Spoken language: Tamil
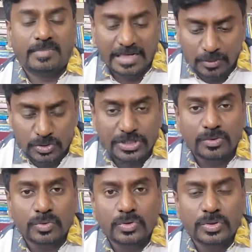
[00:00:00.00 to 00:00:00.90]
மலை
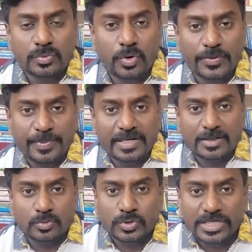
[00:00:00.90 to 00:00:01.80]
உச்சிக்கு உடுகுடுன்னு
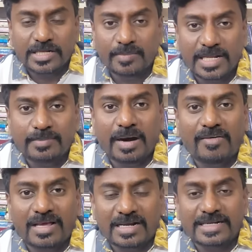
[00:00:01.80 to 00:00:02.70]
ஓடிப்பேங்கிறது குதிக்கிற மாதிரி
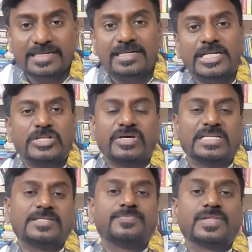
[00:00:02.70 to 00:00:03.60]
பாவலா கட்டி
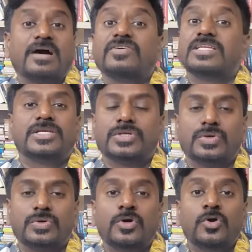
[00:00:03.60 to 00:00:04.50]
நின்றுவார் அவர் ஹீரோ